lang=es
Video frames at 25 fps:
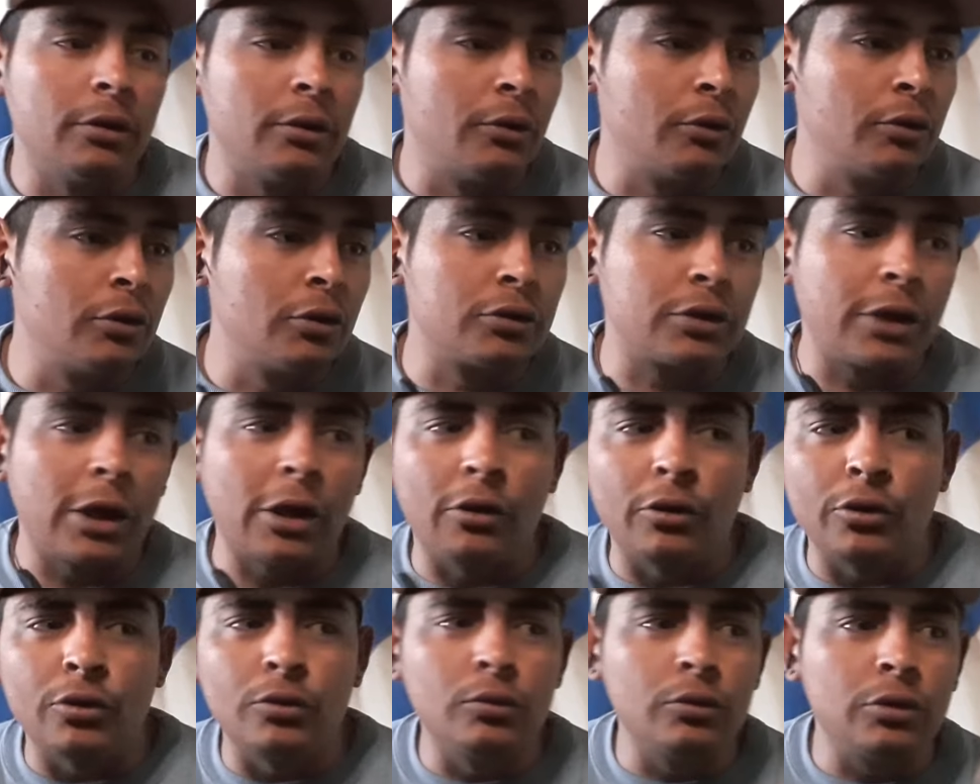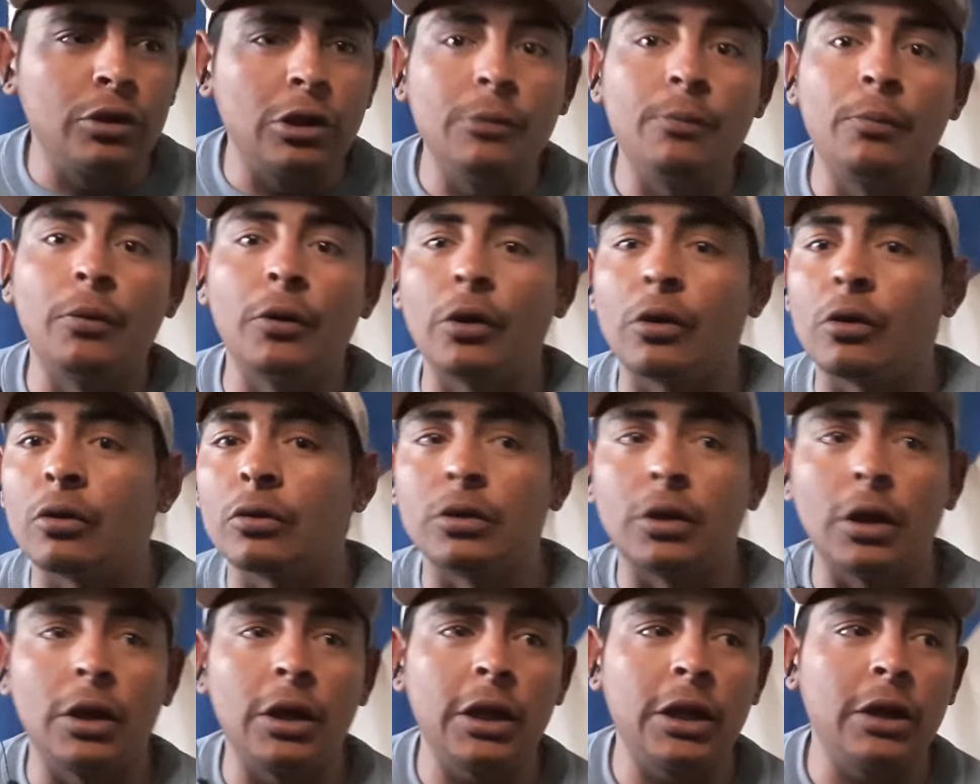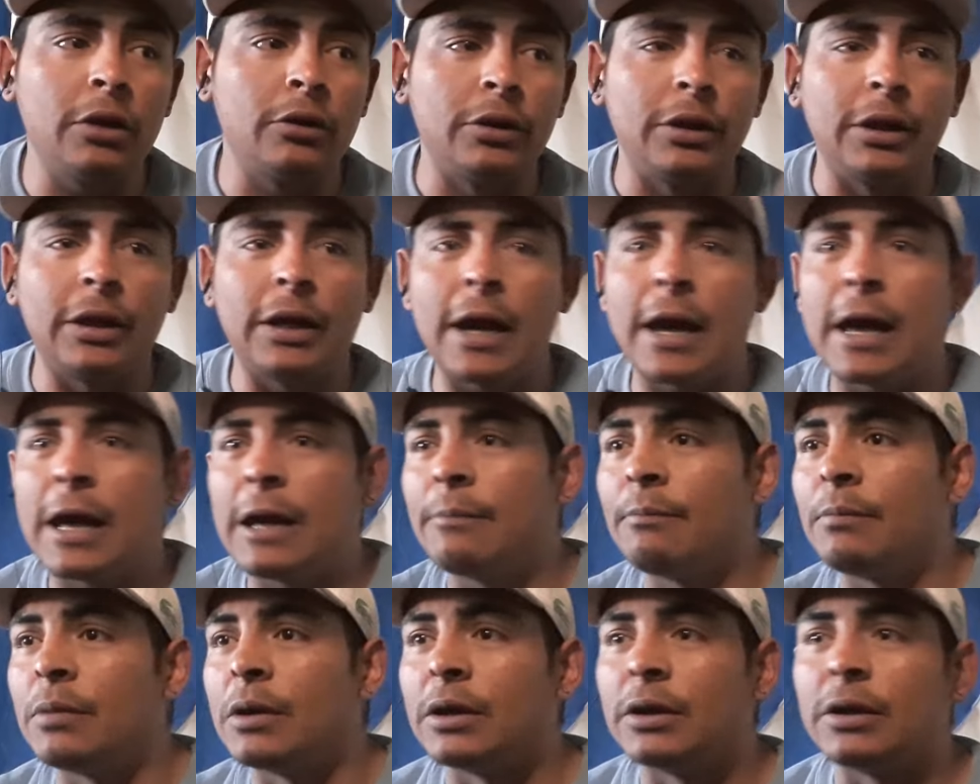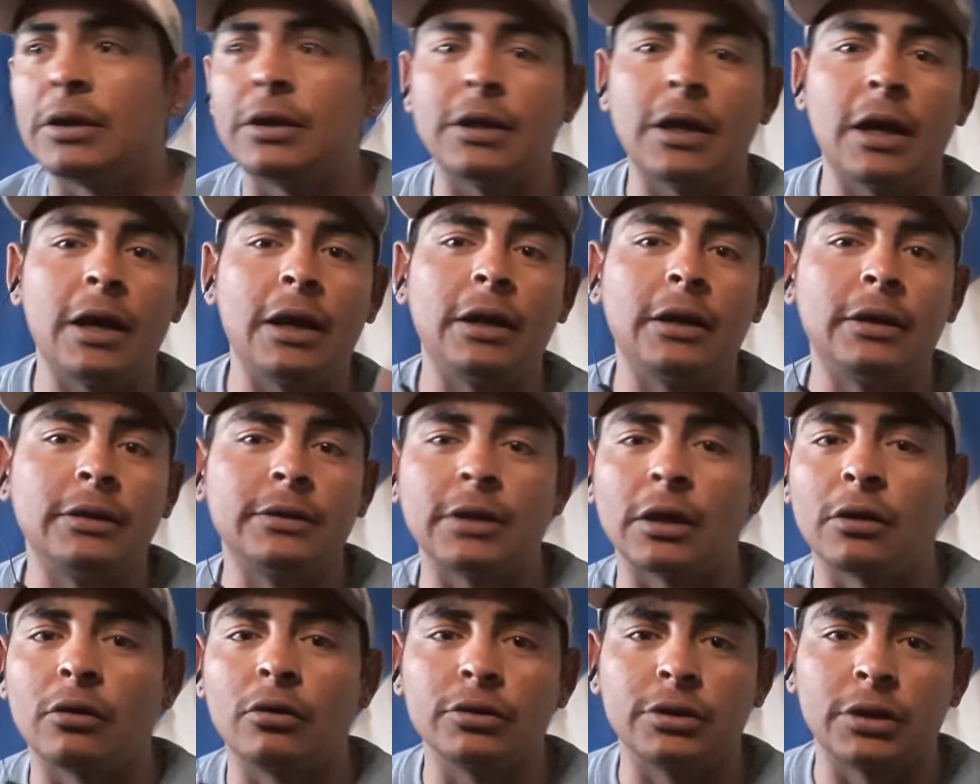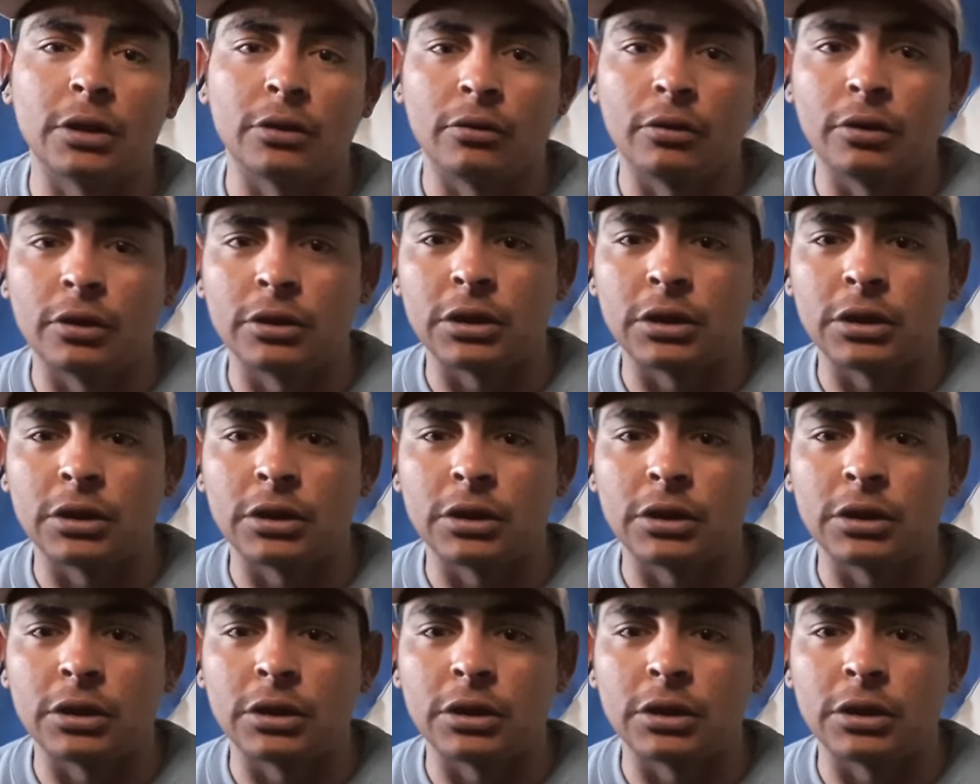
Hoy no traigo ningún tipo de contenido, ni gameplay, ni nada de esas cosas, ¿no?